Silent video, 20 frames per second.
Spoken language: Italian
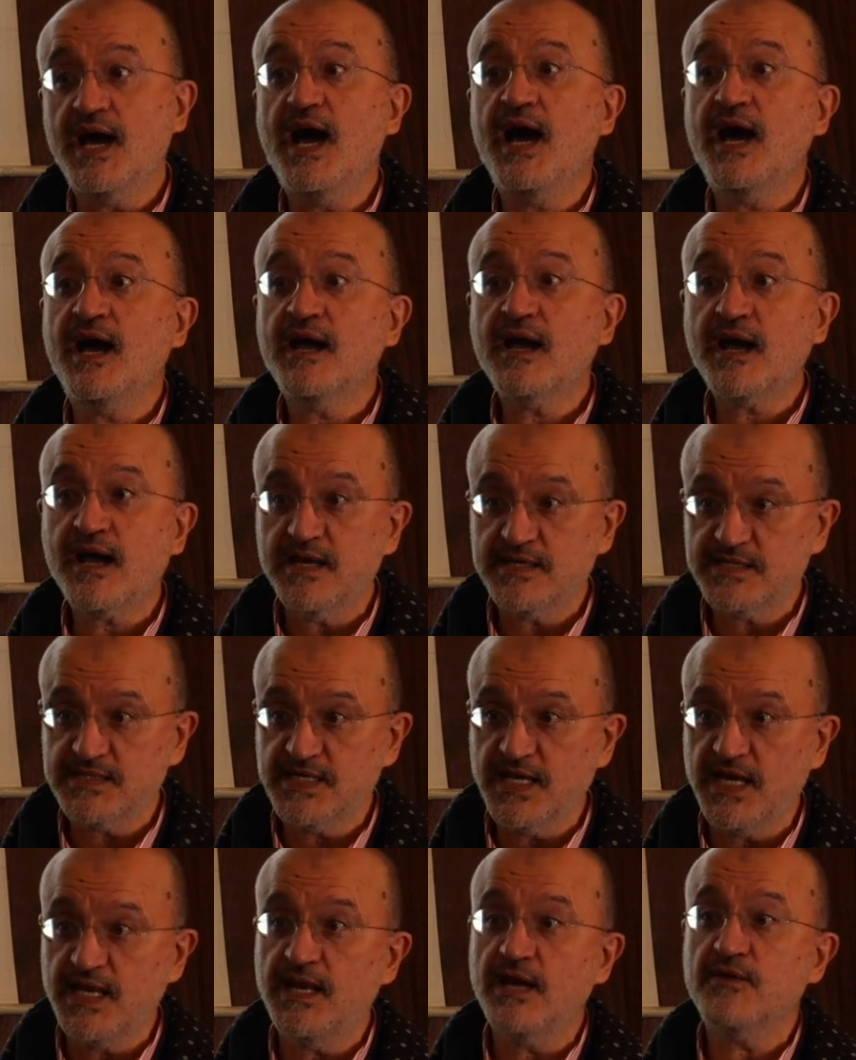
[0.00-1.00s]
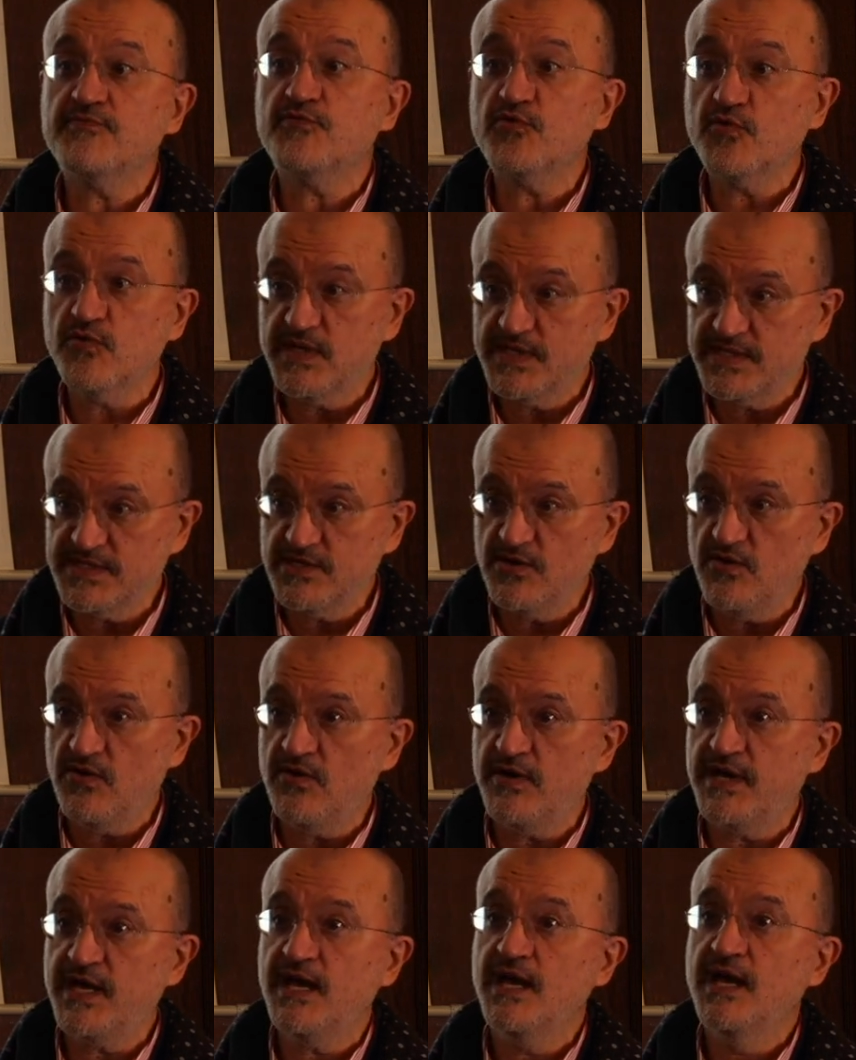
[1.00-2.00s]
anche se la
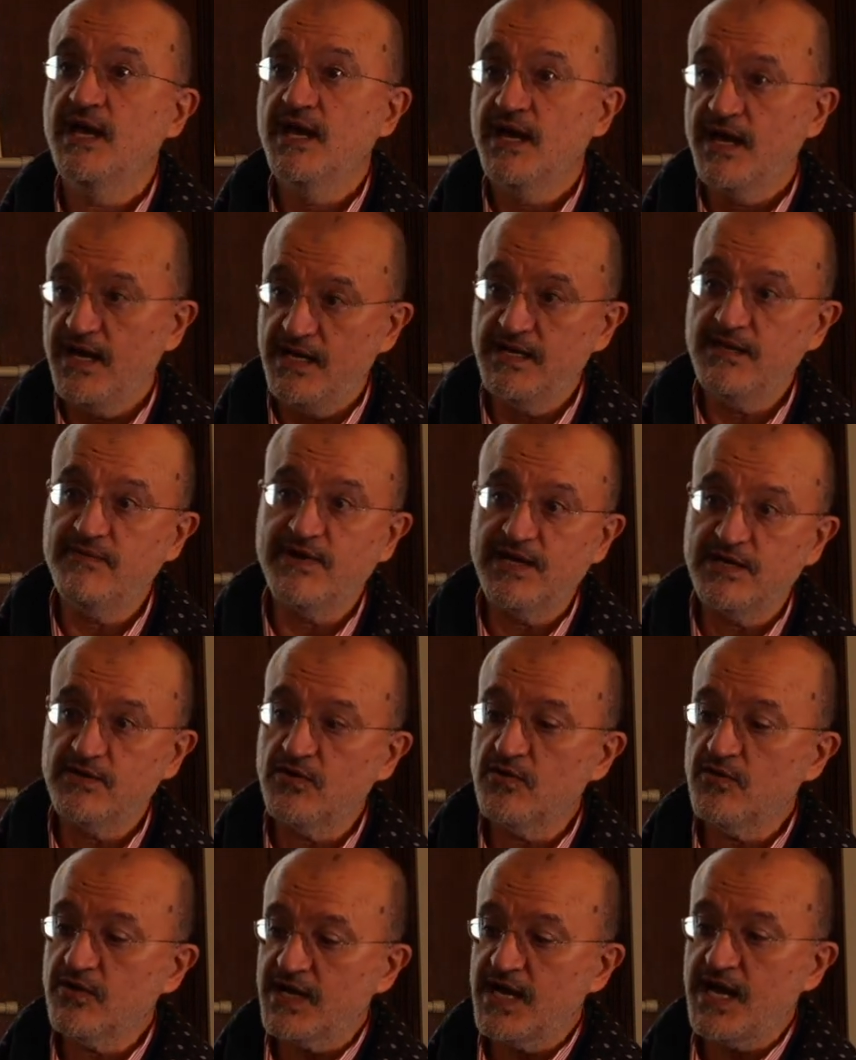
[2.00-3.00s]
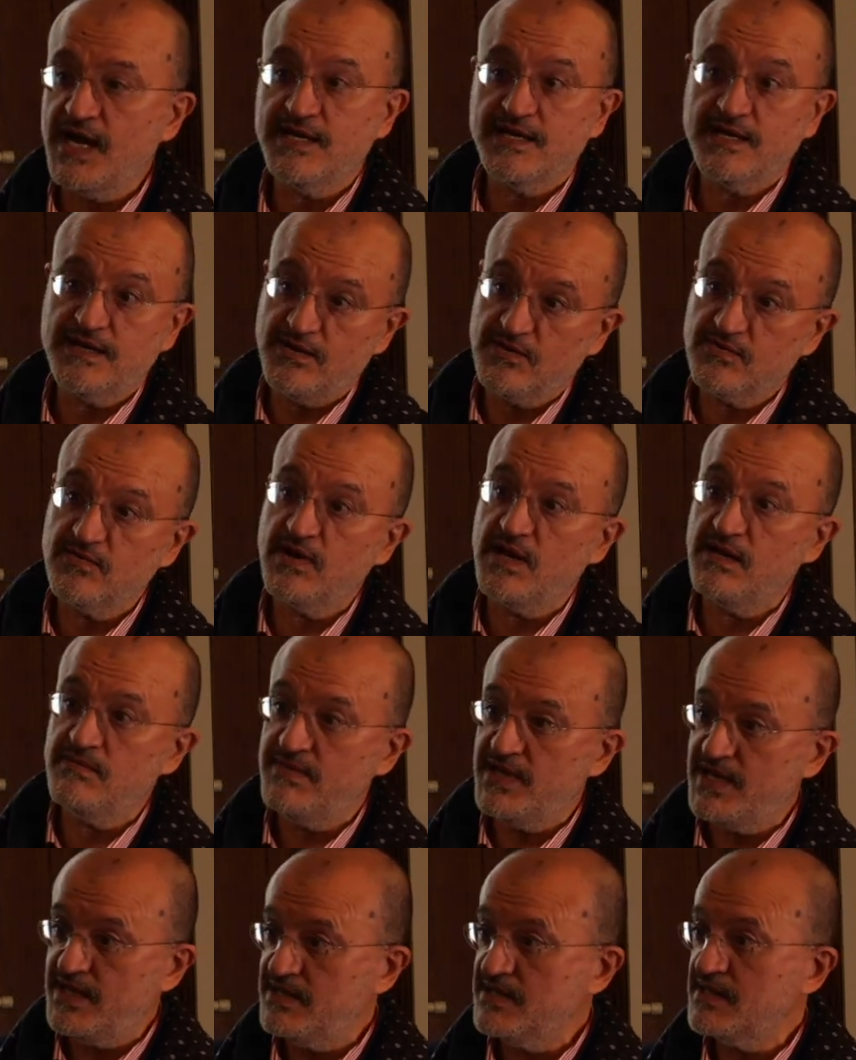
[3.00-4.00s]
fruizione a livello locale
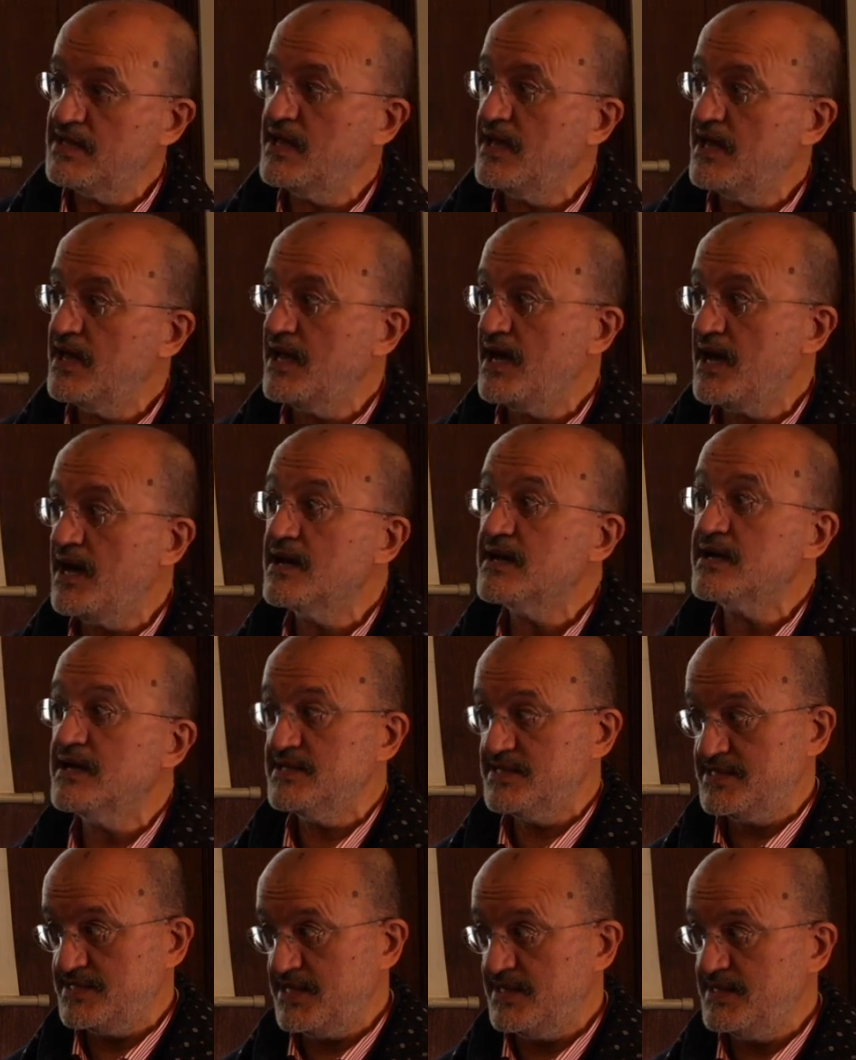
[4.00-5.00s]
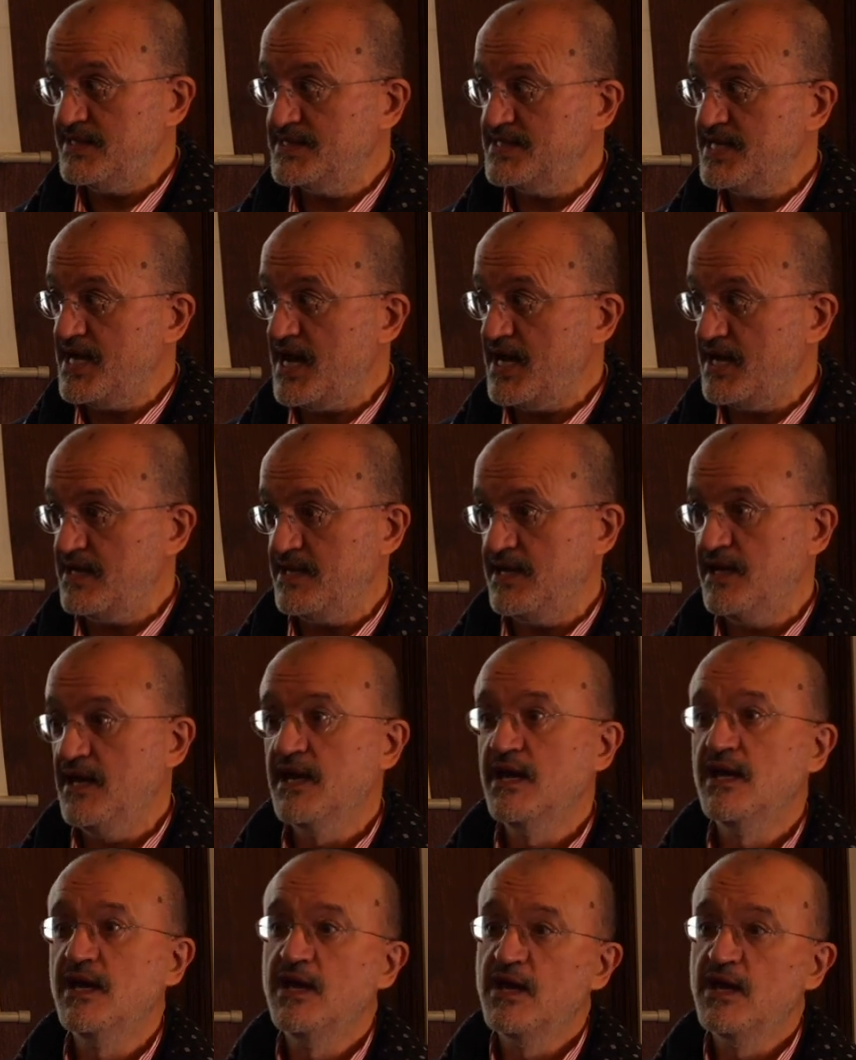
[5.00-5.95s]
naturalmente è anche essenziale.